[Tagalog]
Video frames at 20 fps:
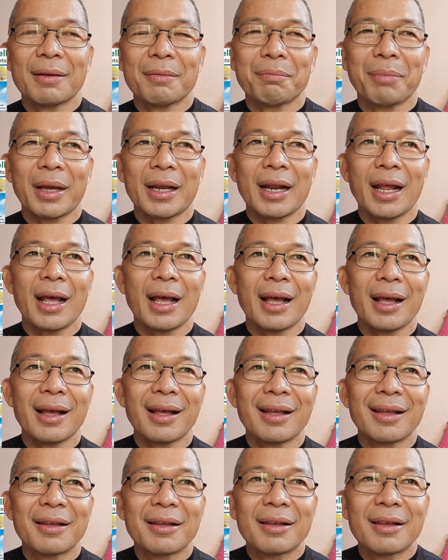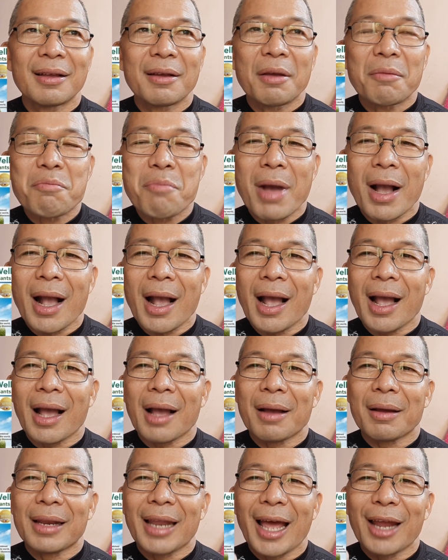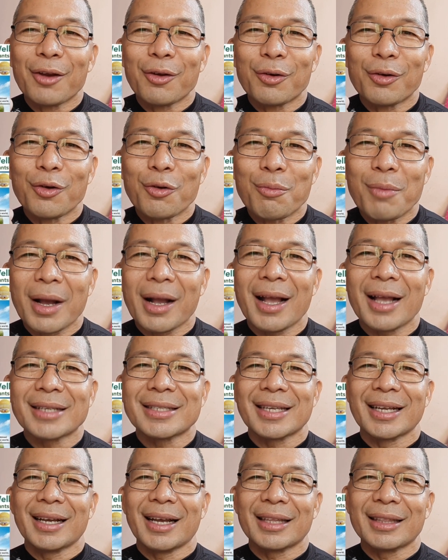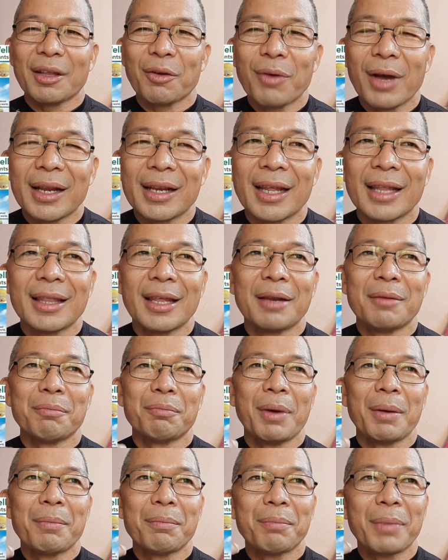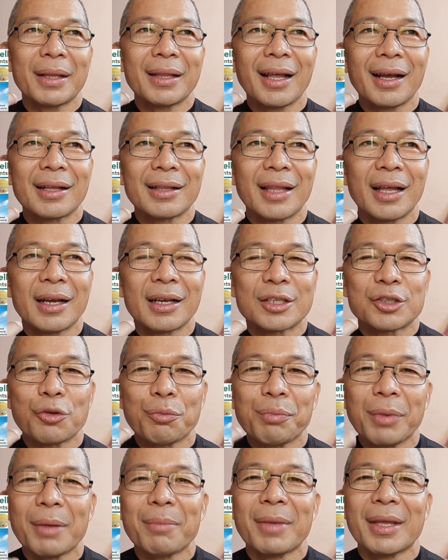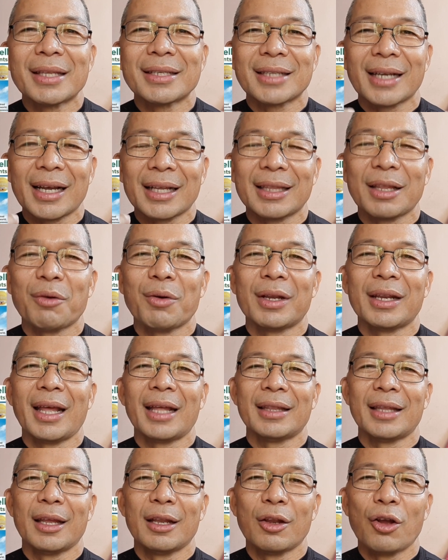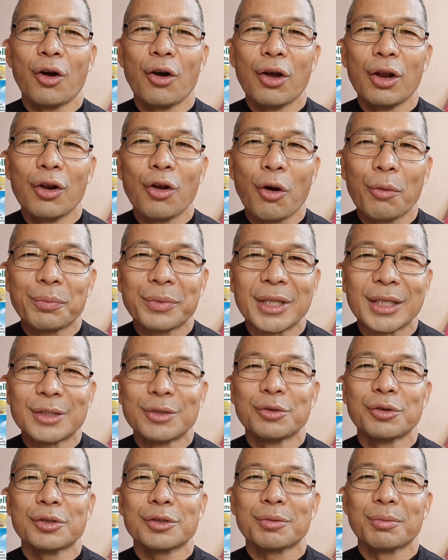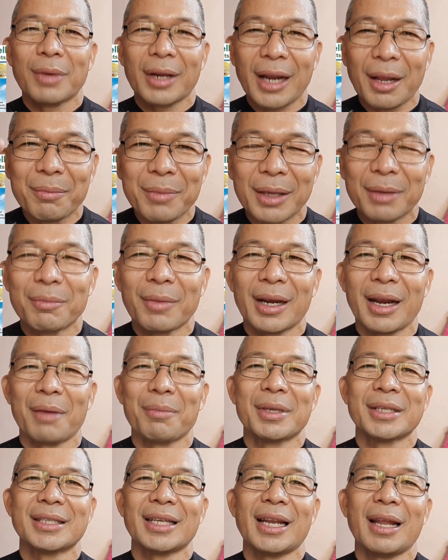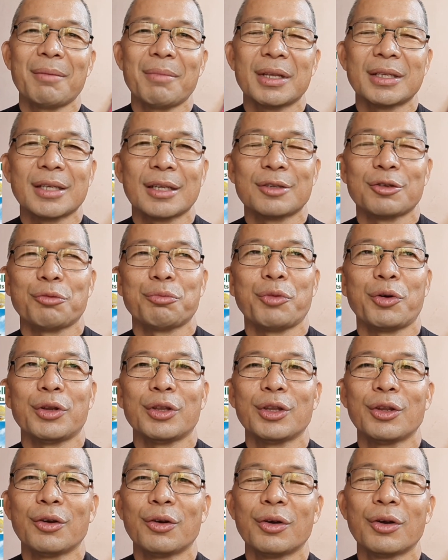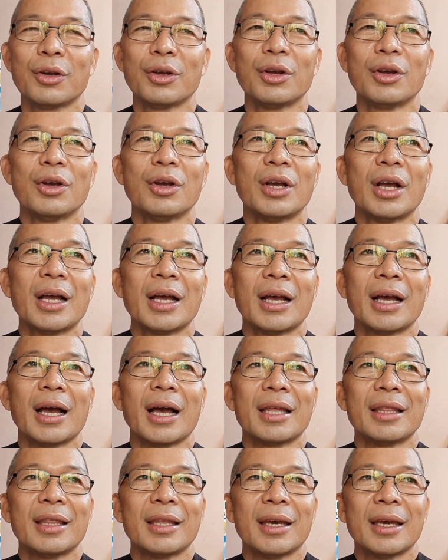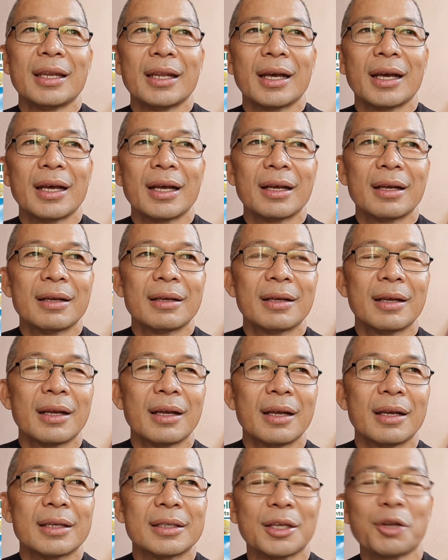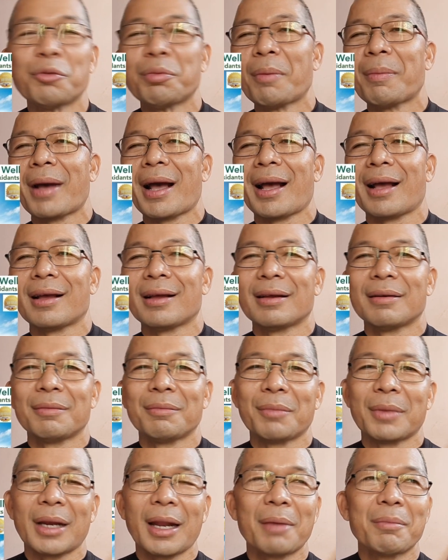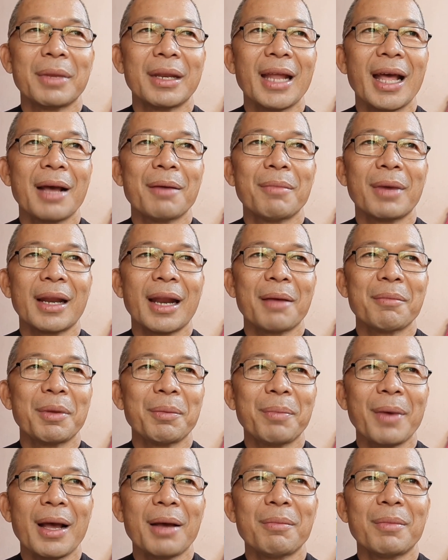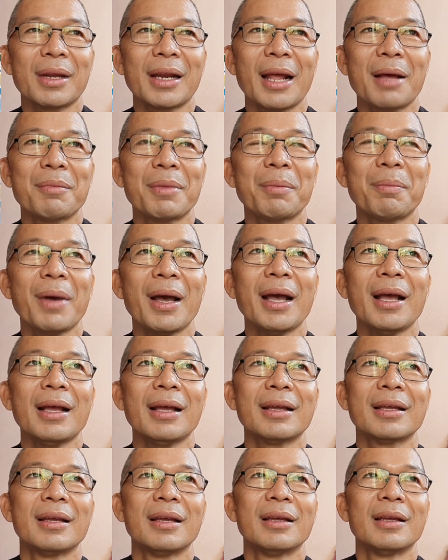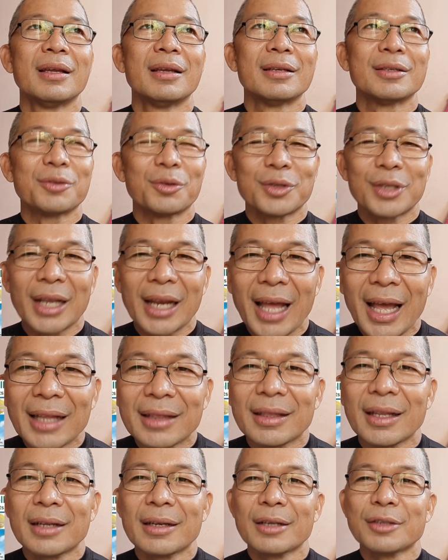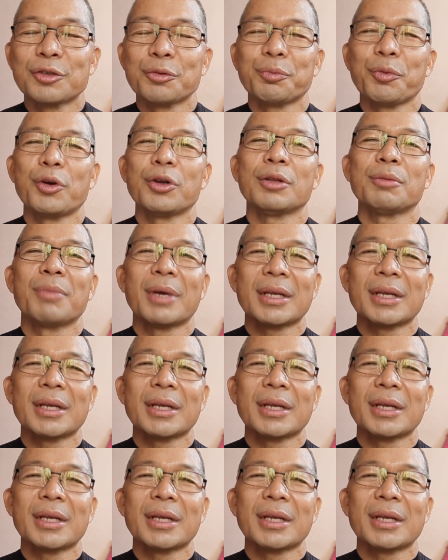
para maka lalong lumakas ang katawan and then pampadagdag supplement sa katawan natin. All Optijuice, maraming maraming salamat sa support niyo. And then, uh, ano pa ba? Marami na, marami pa, marami pa. So sa lahat ng nag-support,